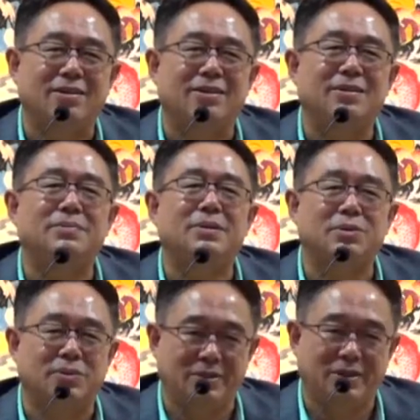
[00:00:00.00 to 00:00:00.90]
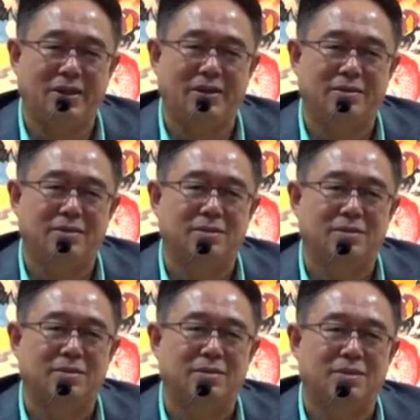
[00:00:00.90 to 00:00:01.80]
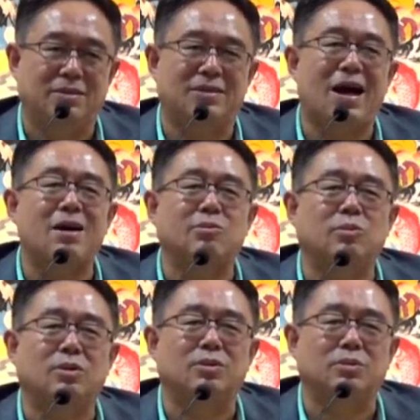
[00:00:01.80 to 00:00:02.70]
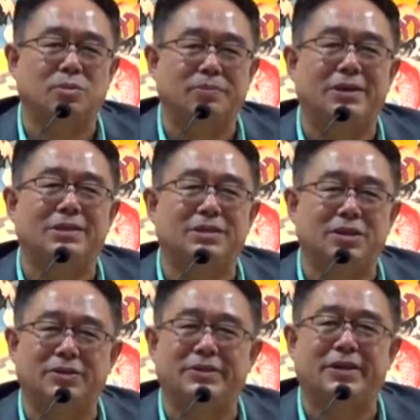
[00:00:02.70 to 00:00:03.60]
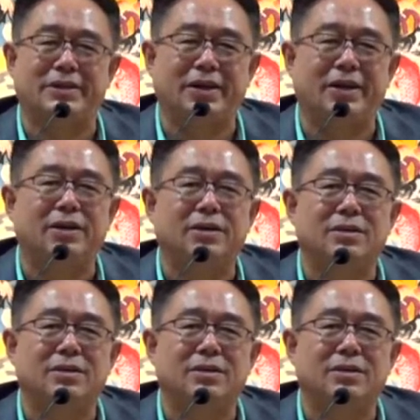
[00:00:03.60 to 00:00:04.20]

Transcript: 那么容易，治大国如烹小鲜也。